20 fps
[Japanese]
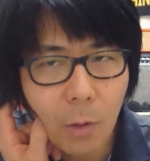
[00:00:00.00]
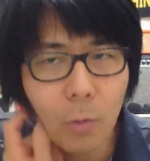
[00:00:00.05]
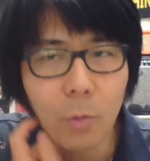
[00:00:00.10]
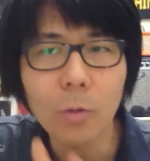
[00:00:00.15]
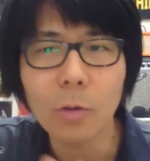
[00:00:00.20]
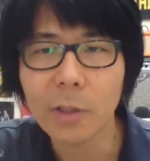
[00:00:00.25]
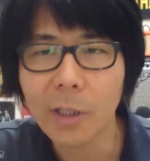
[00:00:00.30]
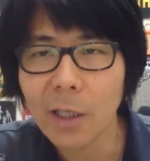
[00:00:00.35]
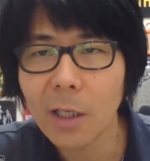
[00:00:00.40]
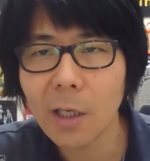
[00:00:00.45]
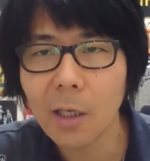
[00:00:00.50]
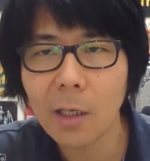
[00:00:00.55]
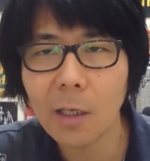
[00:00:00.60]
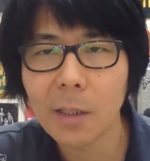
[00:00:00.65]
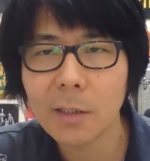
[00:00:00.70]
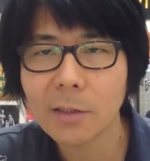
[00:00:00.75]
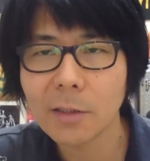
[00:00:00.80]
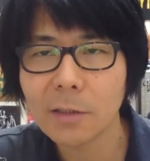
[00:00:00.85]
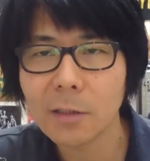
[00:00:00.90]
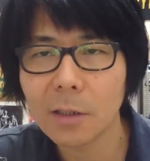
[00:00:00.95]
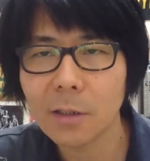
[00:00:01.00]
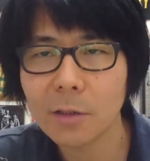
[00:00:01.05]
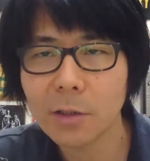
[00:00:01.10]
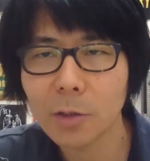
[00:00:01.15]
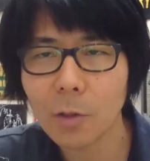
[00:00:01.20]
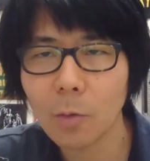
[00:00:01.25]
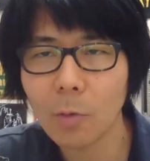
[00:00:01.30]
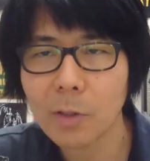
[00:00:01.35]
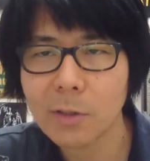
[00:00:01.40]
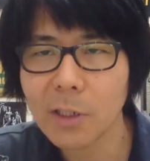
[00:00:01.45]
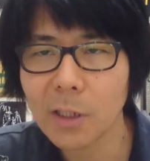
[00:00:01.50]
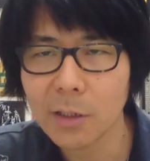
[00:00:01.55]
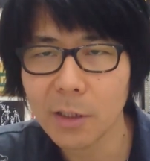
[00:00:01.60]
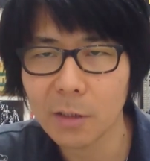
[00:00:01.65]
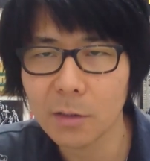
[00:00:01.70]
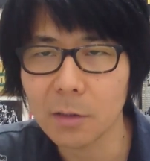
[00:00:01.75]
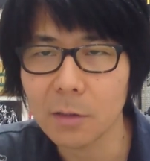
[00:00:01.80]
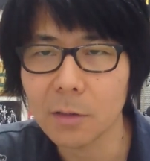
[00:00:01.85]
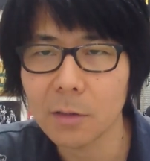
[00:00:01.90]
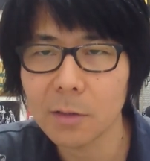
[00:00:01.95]
このね昭和
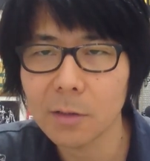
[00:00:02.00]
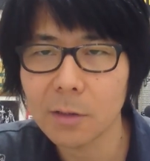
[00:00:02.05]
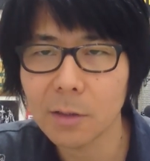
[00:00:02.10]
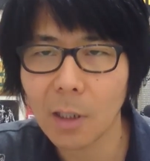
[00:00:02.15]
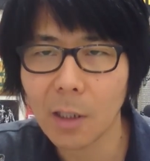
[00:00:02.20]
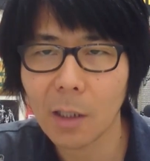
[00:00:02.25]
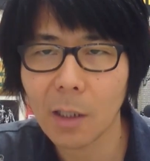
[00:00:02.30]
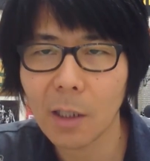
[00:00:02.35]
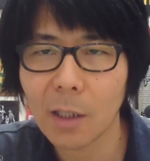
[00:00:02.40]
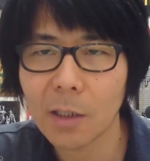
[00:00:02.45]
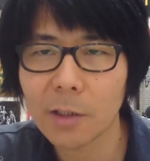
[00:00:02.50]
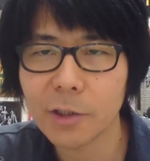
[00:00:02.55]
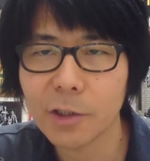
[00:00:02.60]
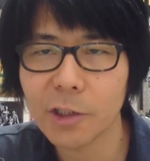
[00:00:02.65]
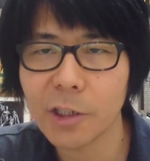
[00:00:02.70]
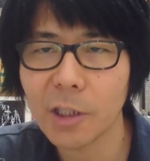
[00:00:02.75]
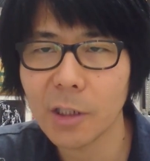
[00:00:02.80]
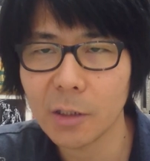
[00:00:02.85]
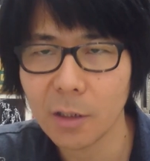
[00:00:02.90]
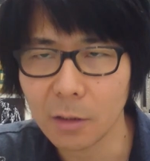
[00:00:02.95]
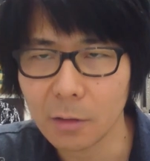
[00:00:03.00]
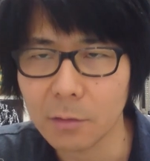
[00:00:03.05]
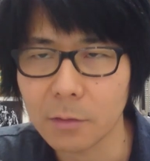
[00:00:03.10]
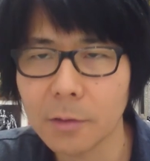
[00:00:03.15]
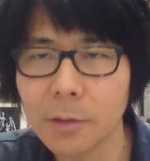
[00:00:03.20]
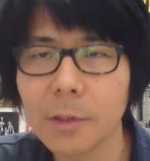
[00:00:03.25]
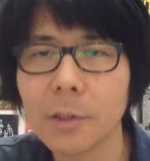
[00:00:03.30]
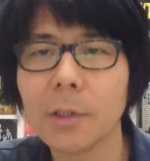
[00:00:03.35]
チャンネル団塊ジュニアナウ、